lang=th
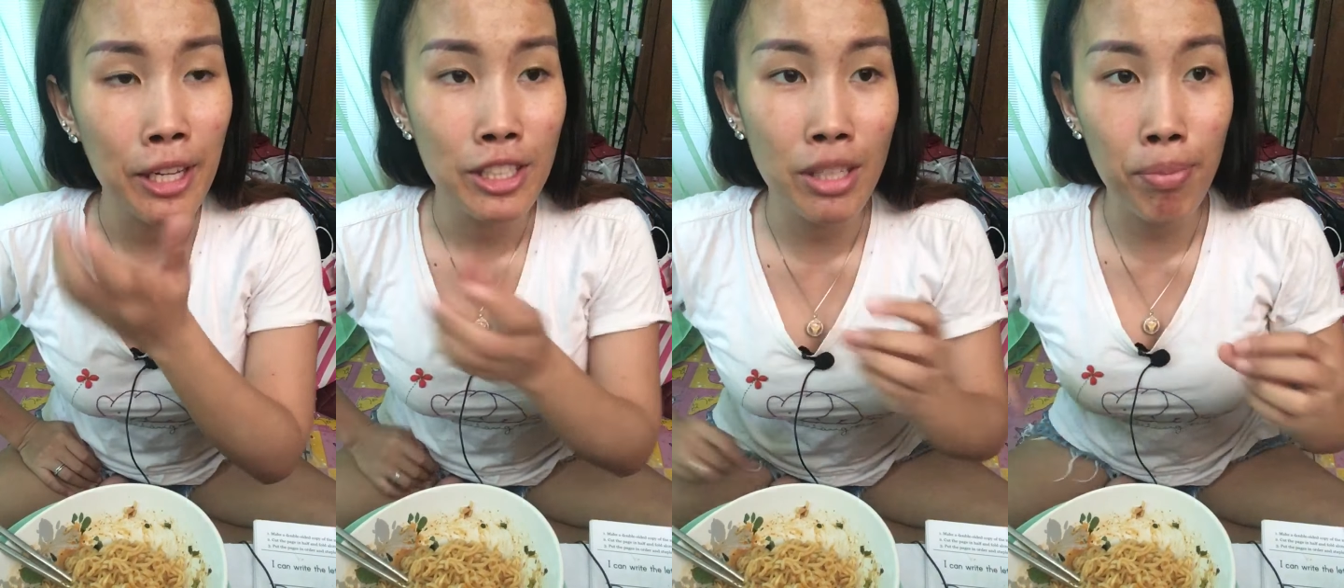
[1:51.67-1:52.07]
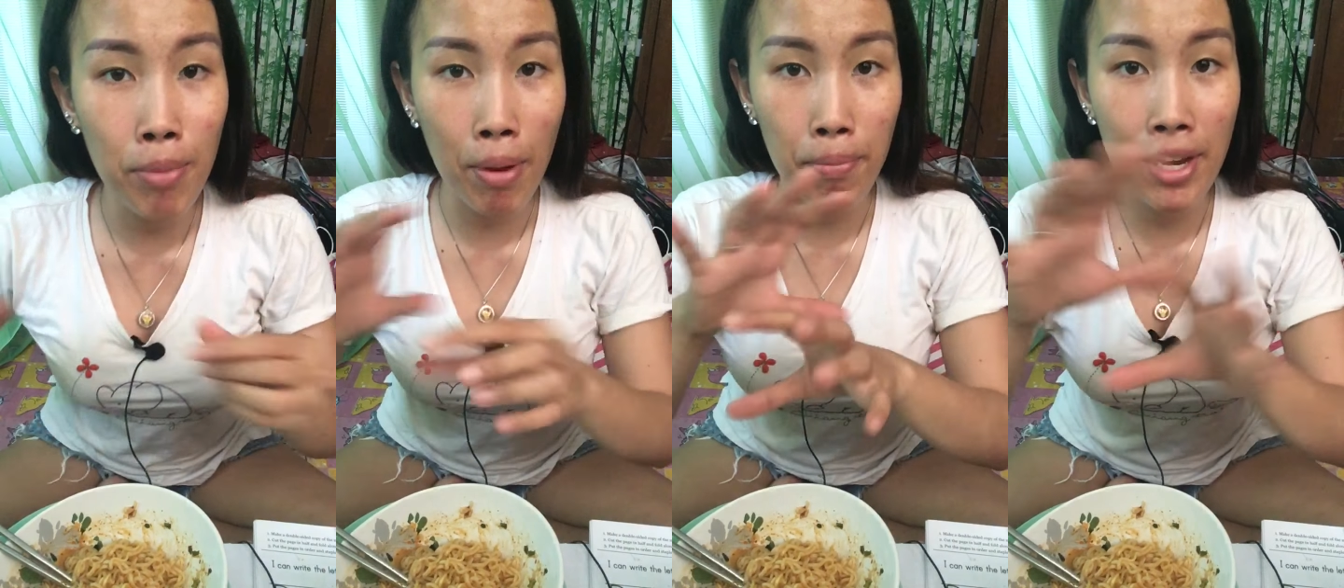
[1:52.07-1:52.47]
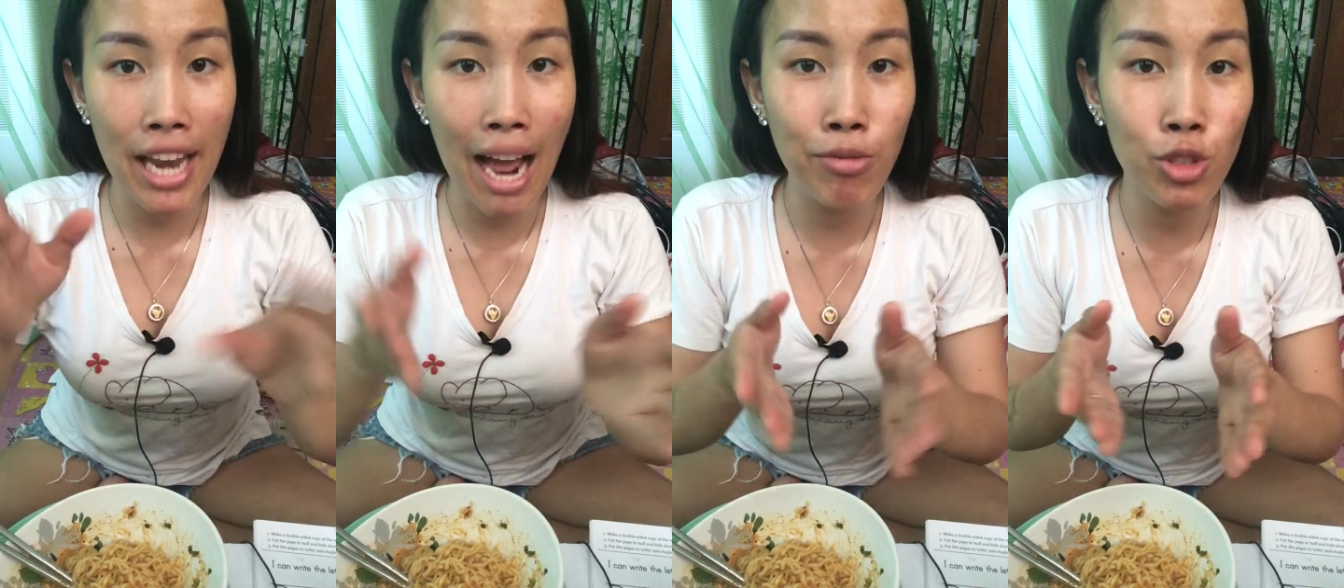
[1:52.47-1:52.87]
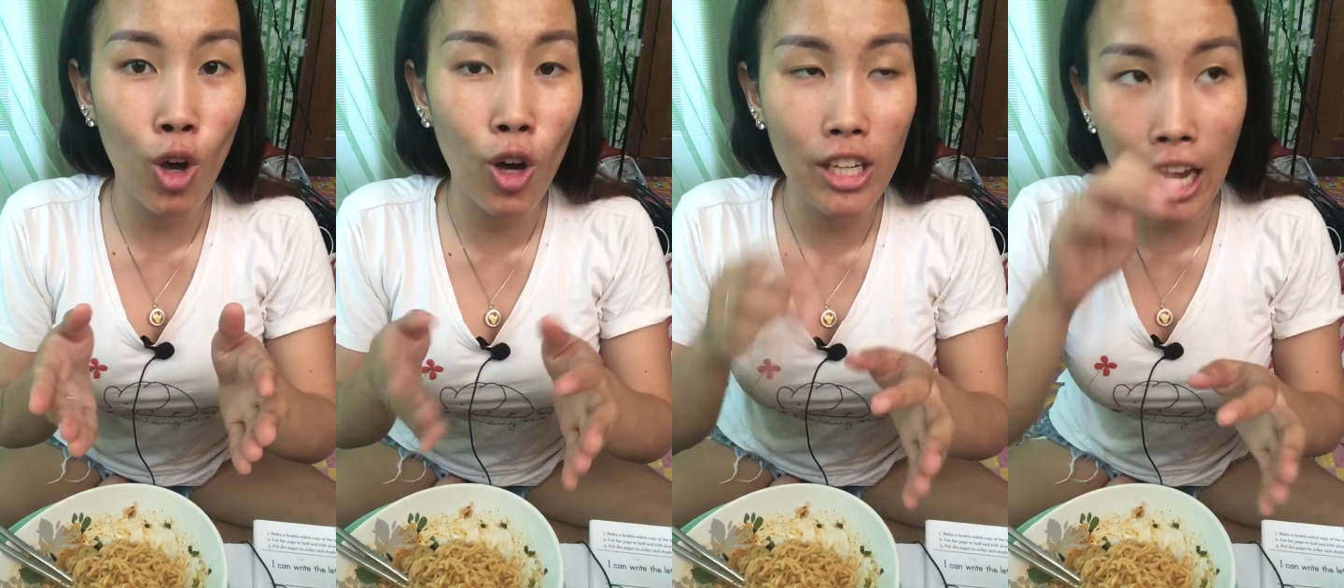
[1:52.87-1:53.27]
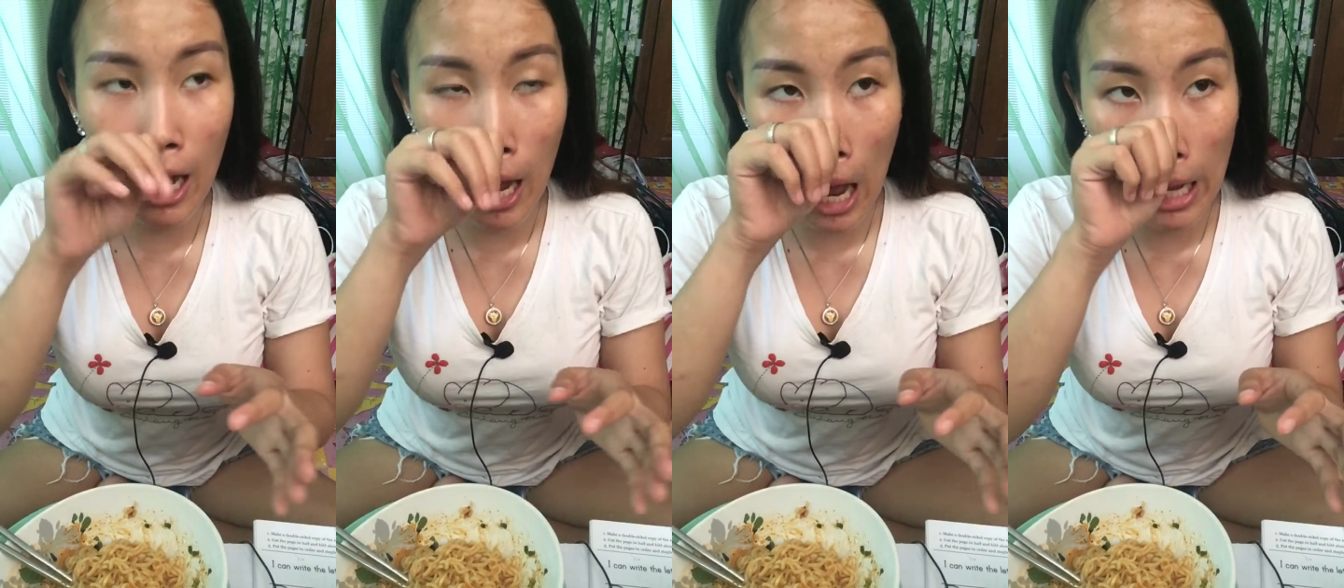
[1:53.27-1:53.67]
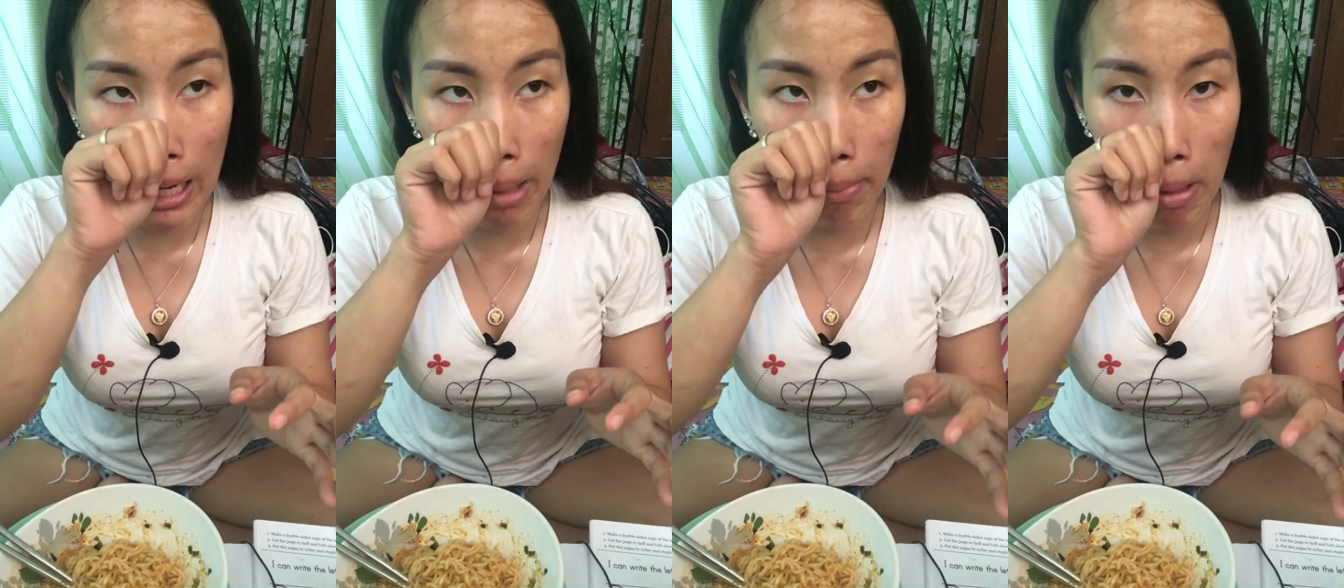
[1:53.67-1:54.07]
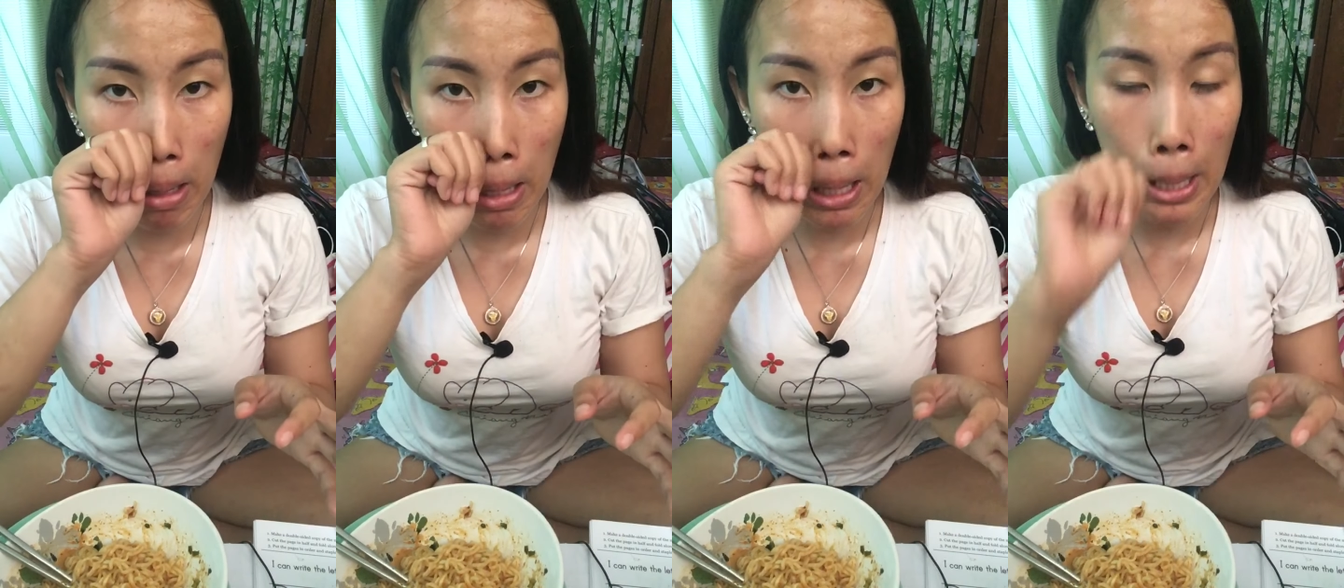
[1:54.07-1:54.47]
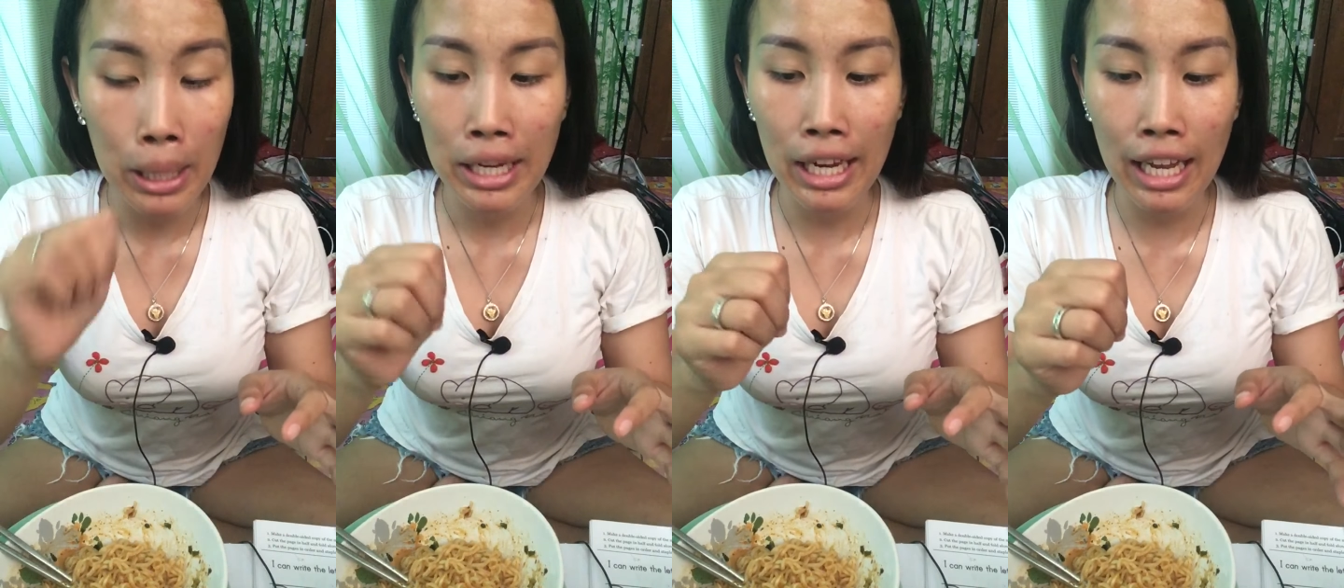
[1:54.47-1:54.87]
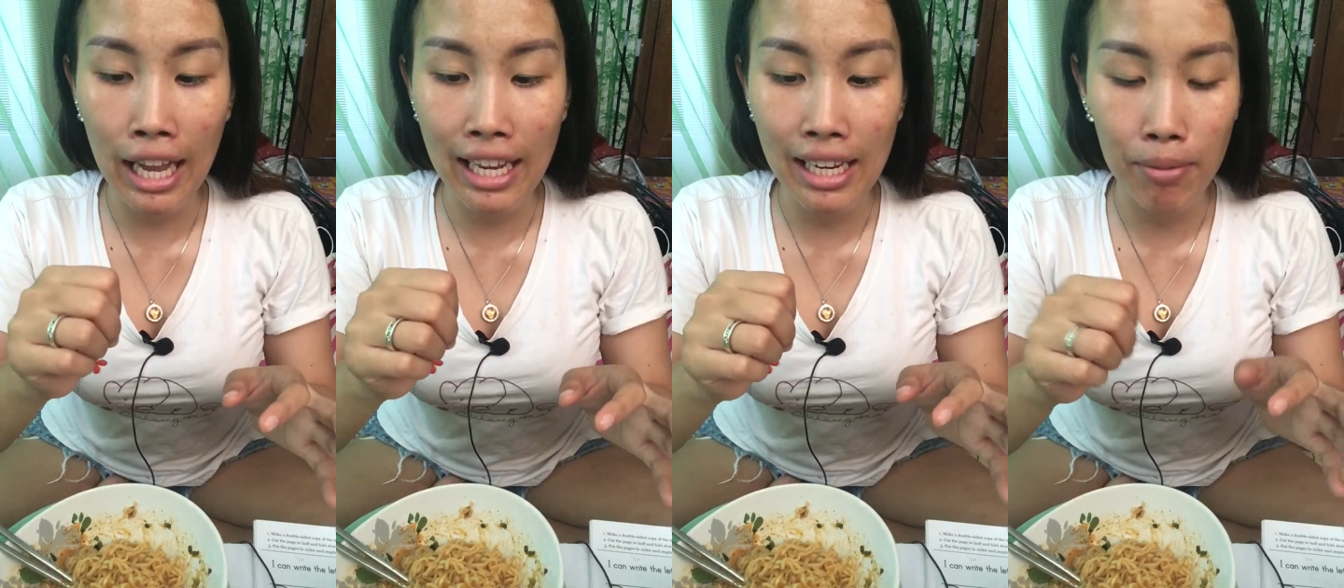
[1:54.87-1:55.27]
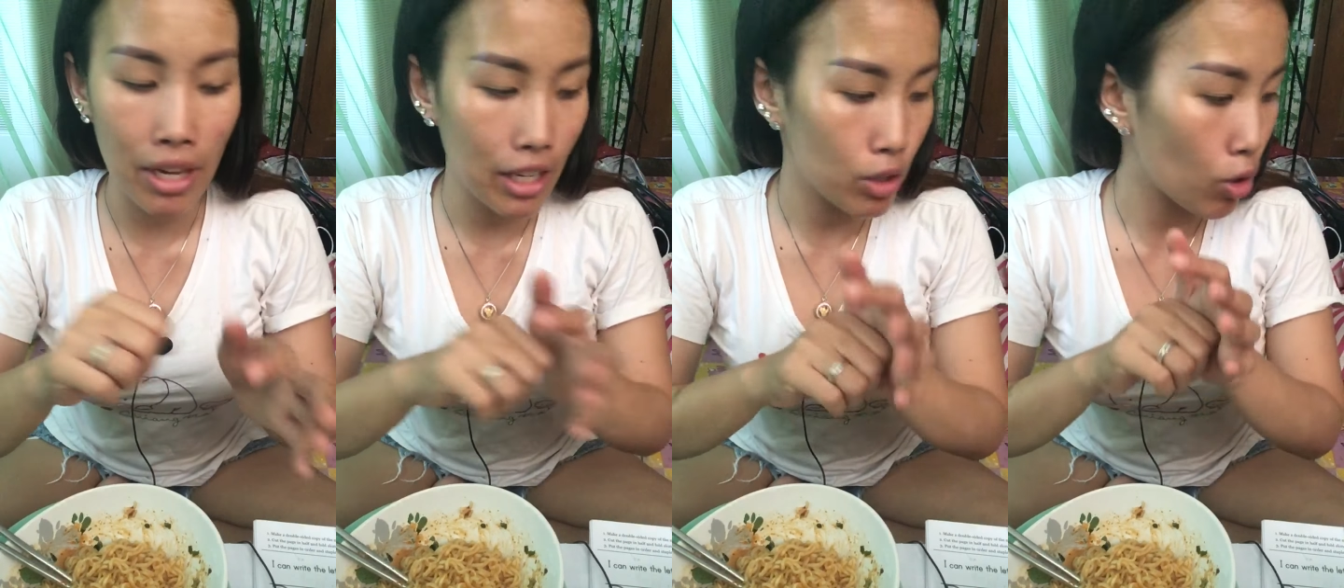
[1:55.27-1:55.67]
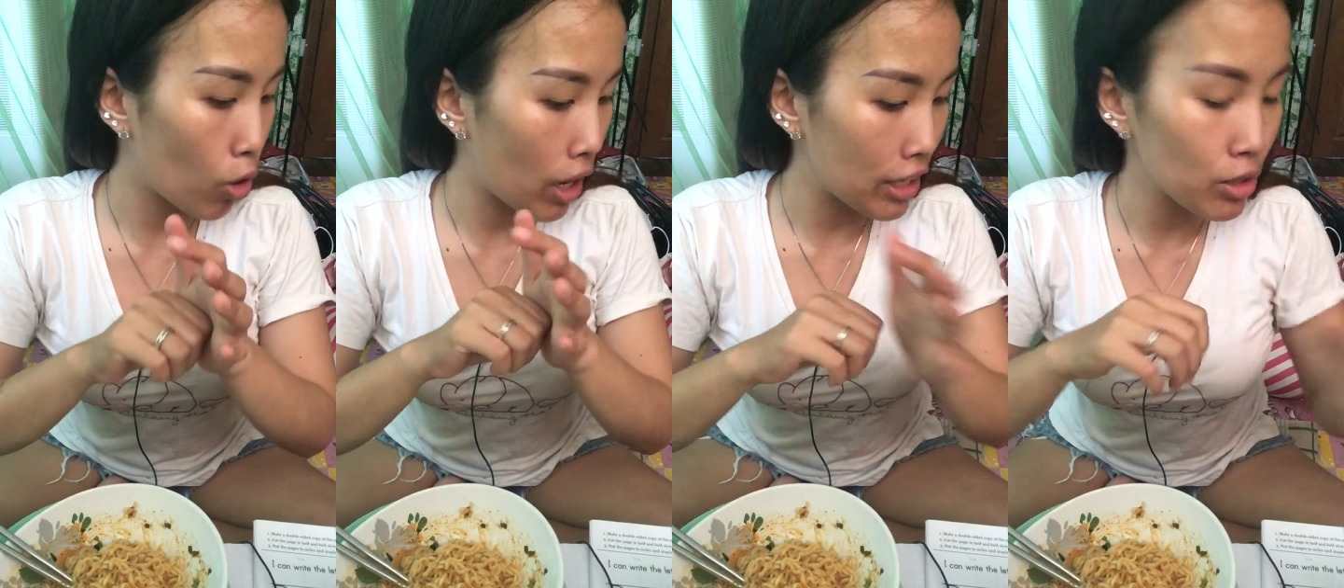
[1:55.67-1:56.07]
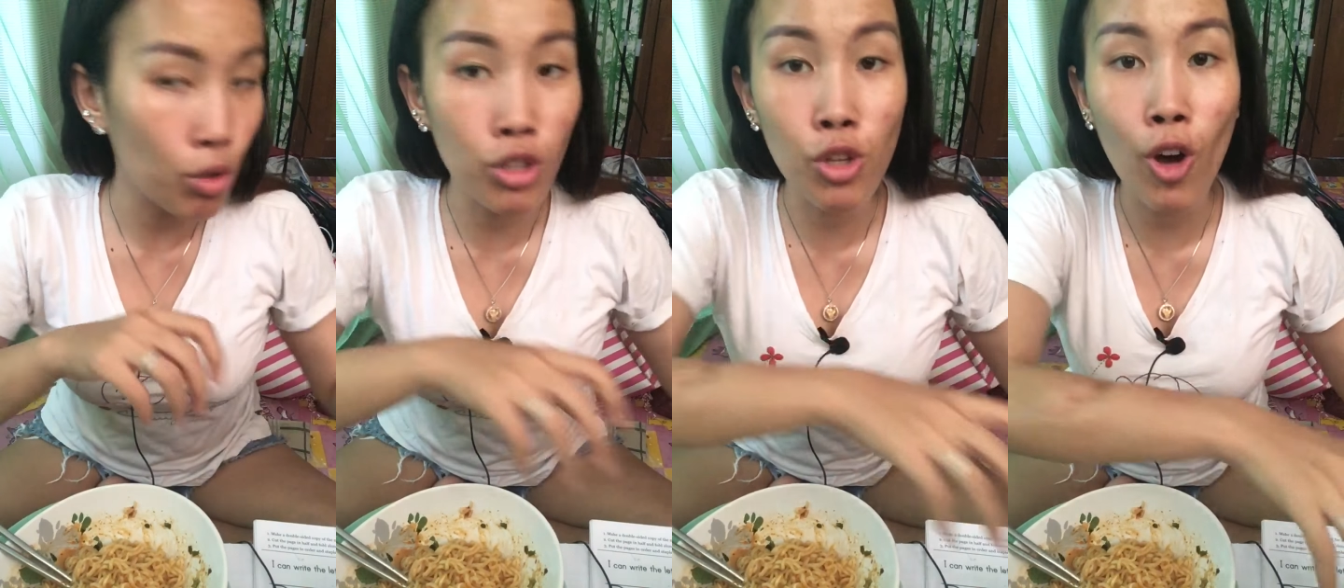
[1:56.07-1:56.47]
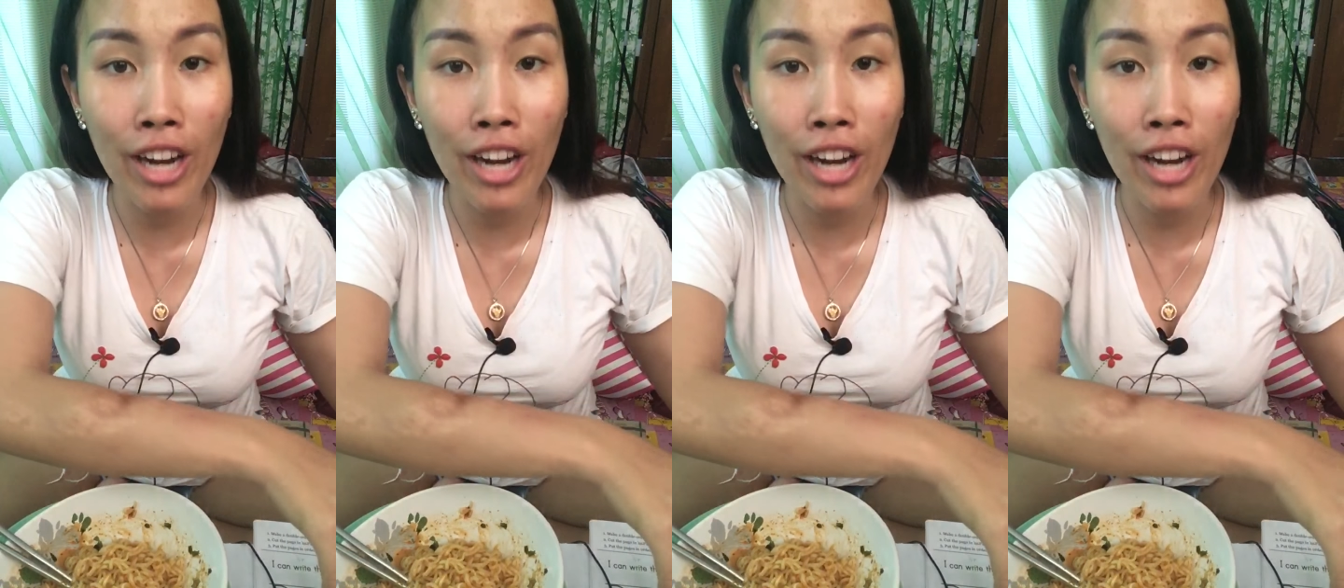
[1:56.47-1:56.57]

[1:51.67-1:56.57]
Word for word: จะเป็นแบบเป็นน้ำซอสคล้ายๆกับไอตัวซอง